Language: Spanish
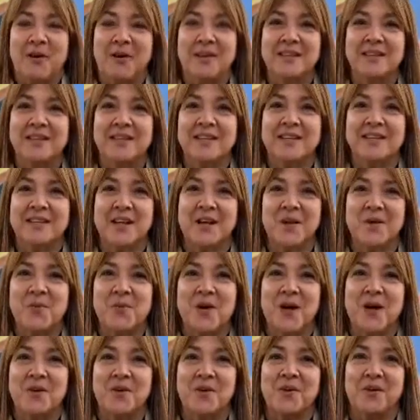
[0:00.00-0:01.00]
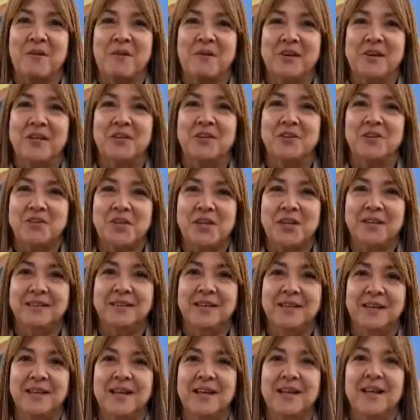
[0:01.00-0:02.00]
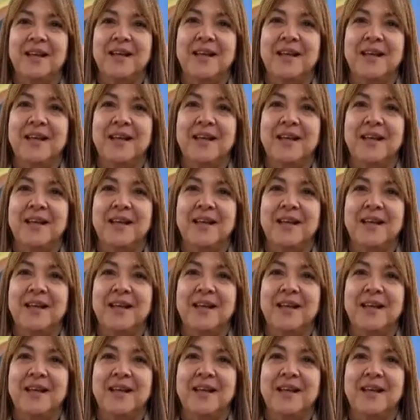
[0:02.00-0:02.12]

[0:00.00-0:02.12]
puente de San Juan con la Avenida 80